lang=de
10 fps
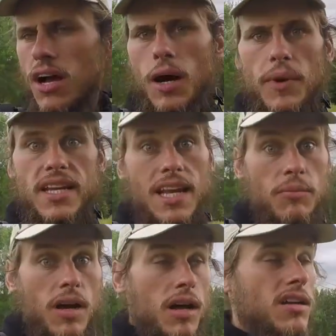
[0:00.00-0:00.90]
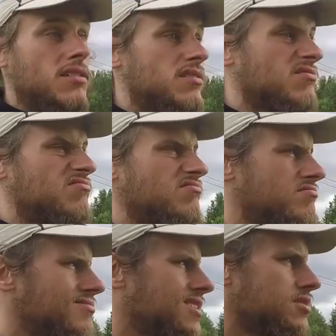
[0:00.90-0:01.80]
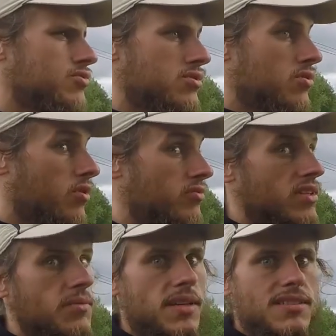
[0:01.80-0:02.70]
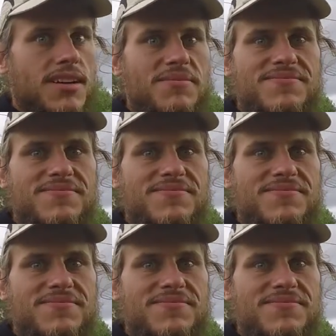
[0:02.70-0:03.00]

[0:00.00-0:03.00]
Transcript: Aber ich denke mal, das wird hoffentlich besser.